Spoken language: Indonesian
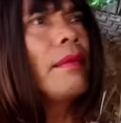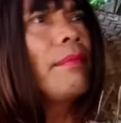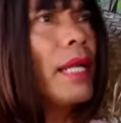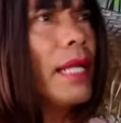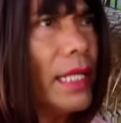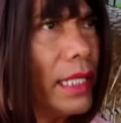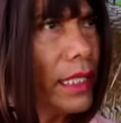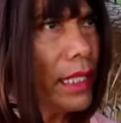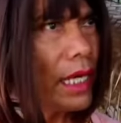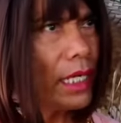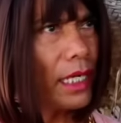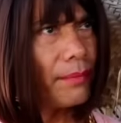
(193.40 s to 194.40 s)
beli
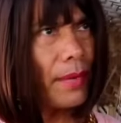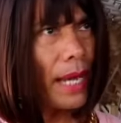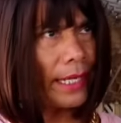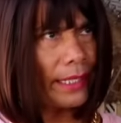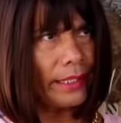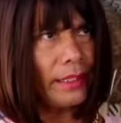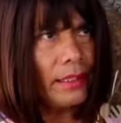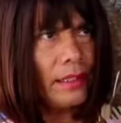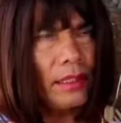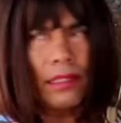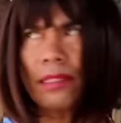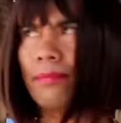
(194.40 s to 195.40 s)
yang lebay
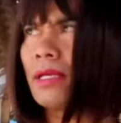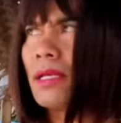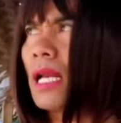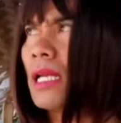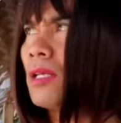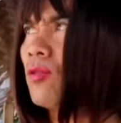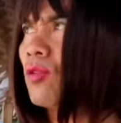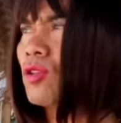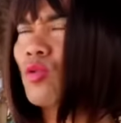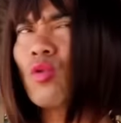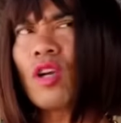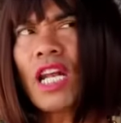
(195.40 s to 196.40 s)
teman gati ngurus
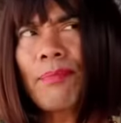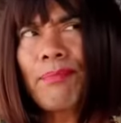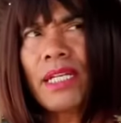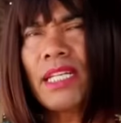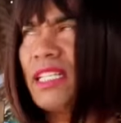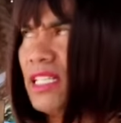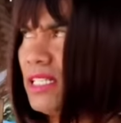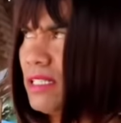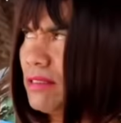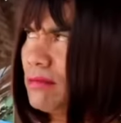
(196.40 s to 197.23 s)
kurunan pedidi